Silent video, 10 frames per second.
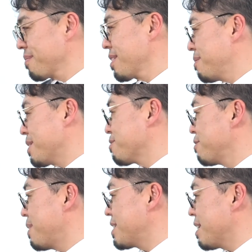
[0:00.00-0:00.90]
まあ、そう
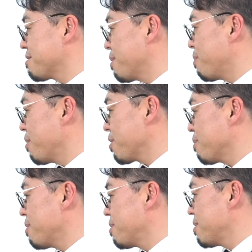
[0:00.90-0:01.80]
いうマニアックなポイント
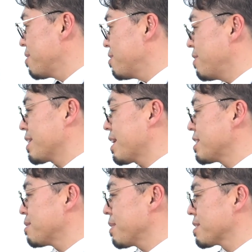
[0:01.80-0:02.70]
も言えた
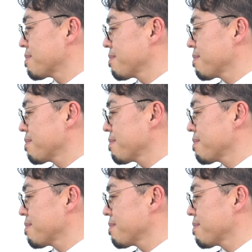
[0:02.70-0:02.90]
りします。